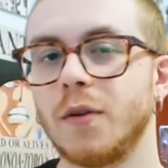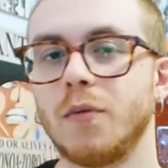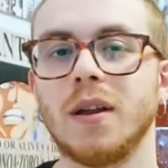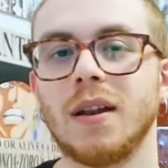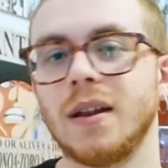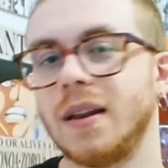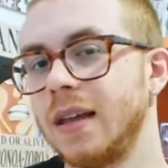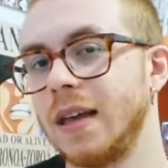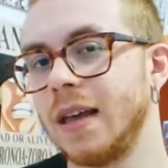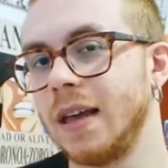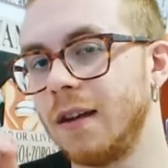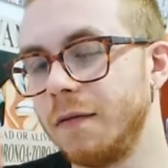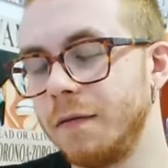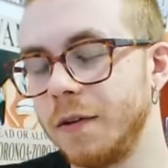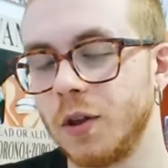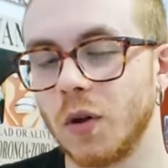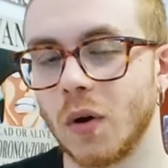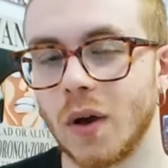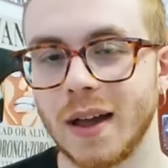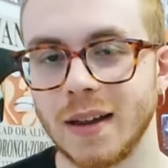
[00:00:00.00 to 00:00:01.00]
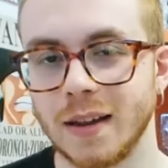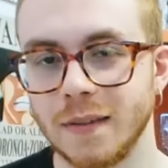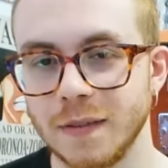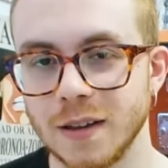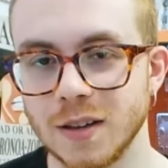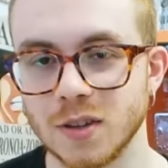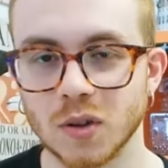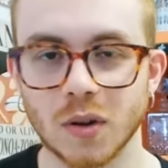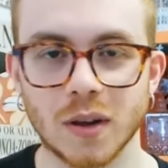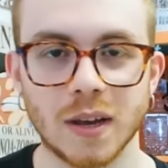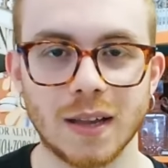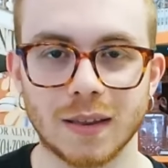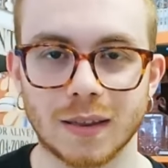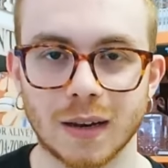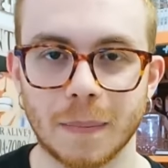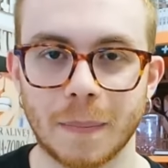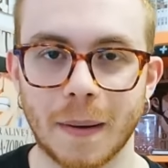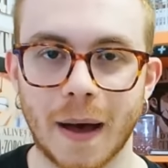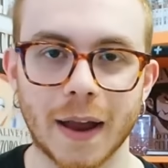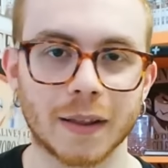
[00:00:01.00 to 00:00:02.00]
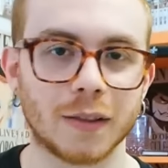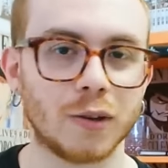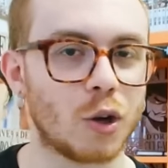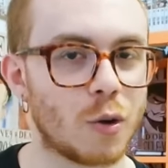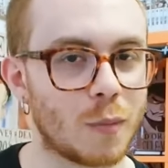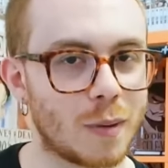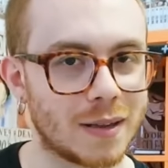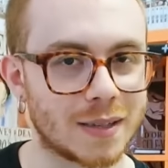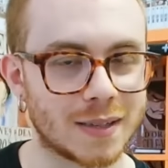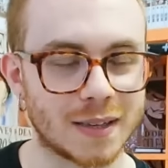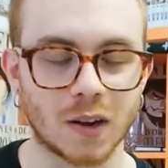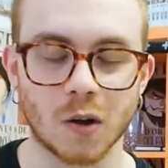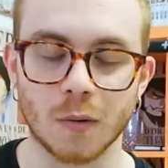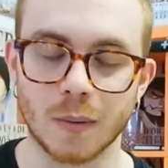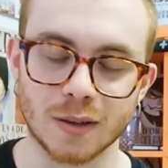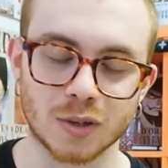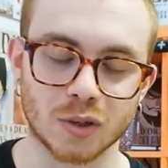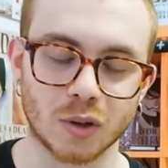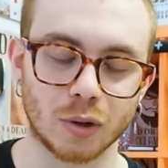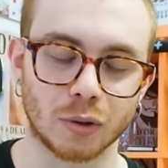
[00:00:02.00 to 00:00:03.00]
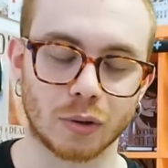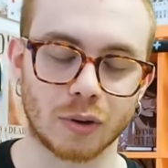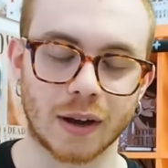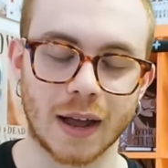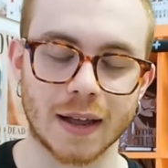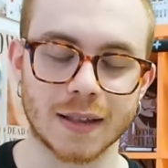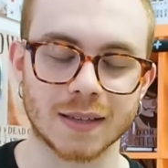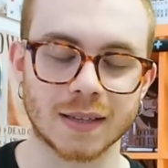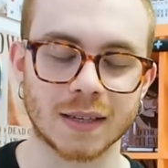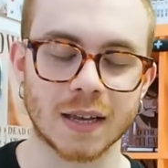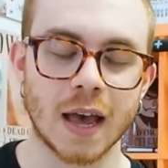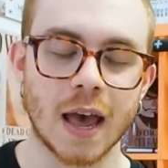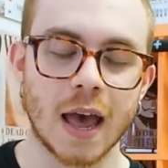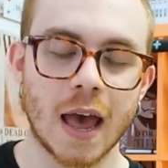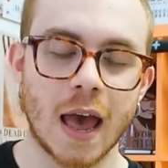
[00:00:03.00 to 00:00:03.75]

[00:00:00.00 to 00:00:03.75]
quindi il video è diviso in tre parti, come al, come al solito ragazzi.